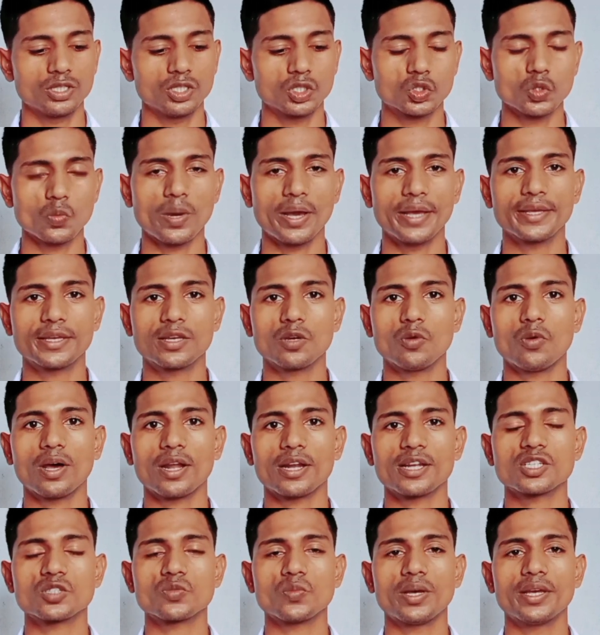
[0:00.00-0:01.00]
ये जो माइक है
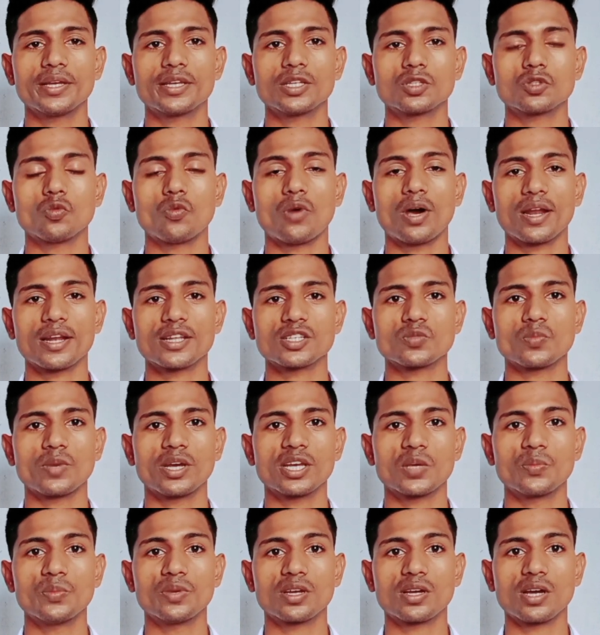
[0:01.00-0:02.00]
वायरलेस माइक है तो वायरलेस
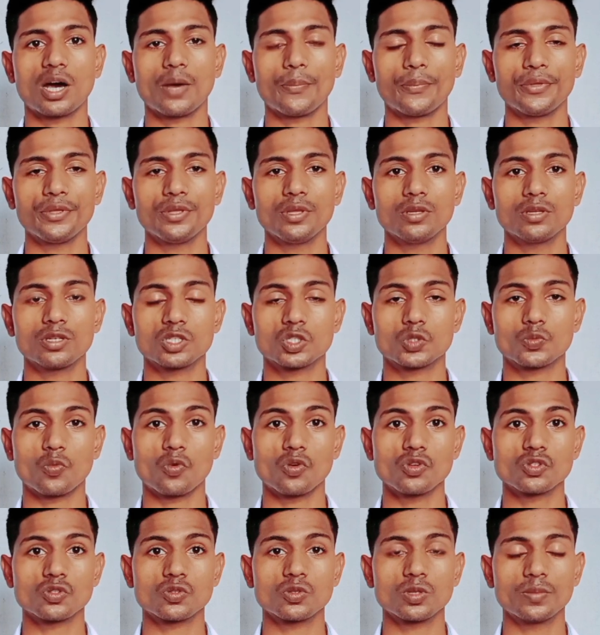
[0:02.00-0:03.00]
माइक में काफ़ी
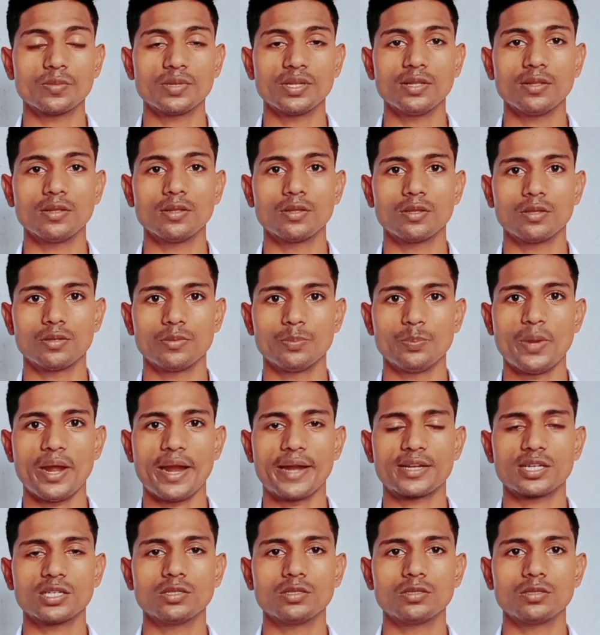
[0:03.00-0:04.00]
रिस्पॉन्सिबल
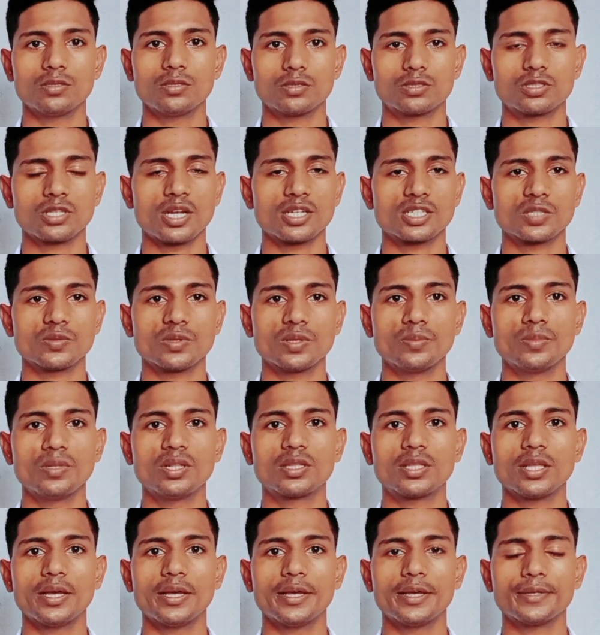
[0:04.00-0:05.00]
बैटरी चार्जेबल
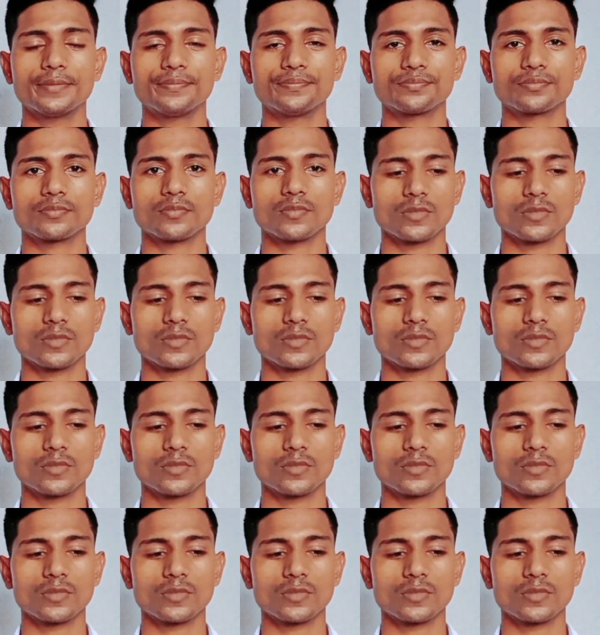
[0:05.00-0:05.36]
मिलता है